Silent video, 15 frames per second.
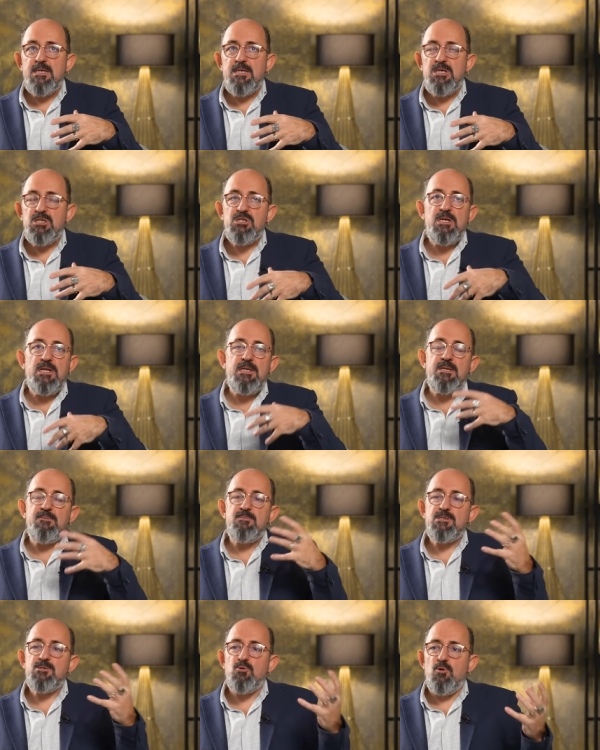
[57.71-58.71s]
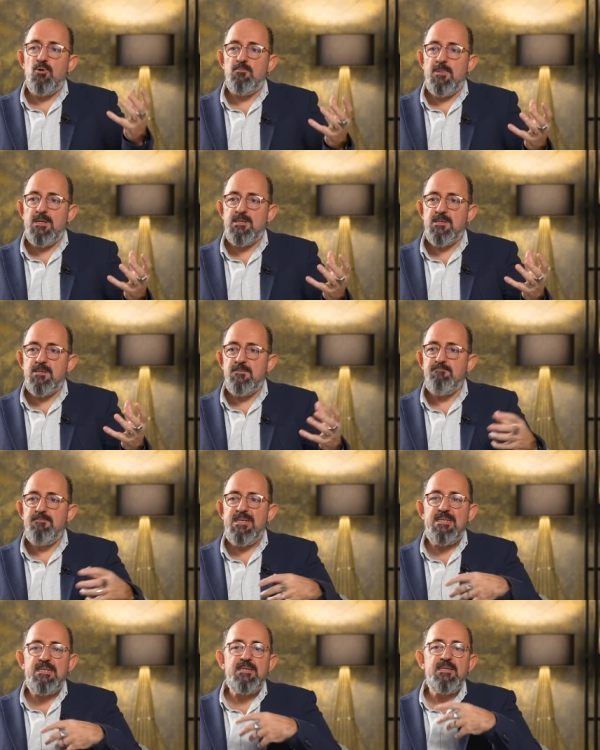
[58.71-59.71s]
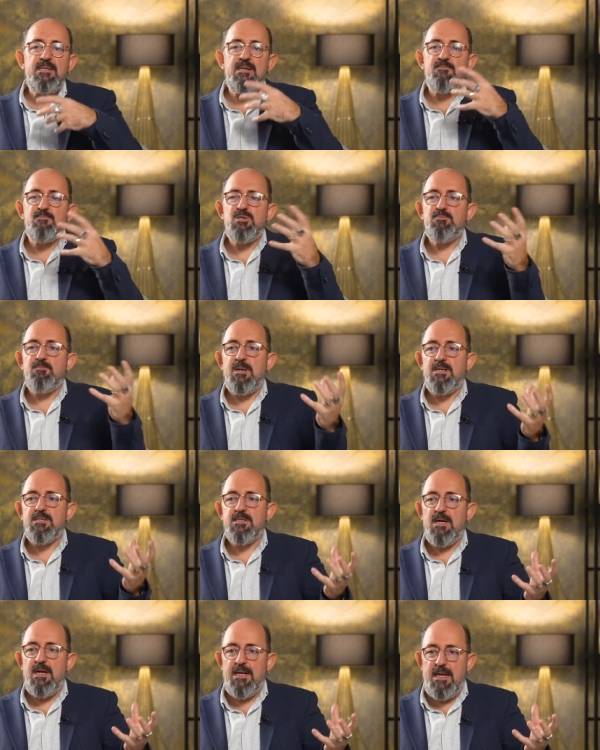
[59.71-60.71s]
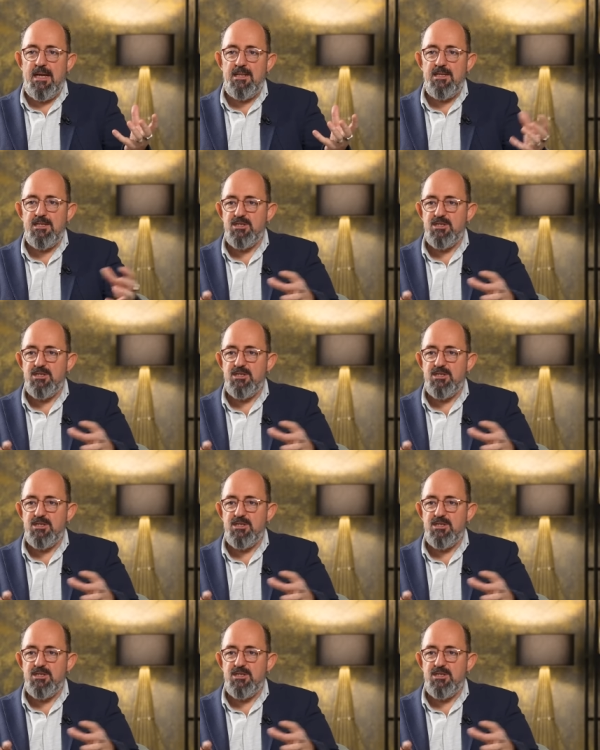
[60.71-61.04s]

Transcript: hiç ilgimizin olmadığı bindirilmiş bazı hayaller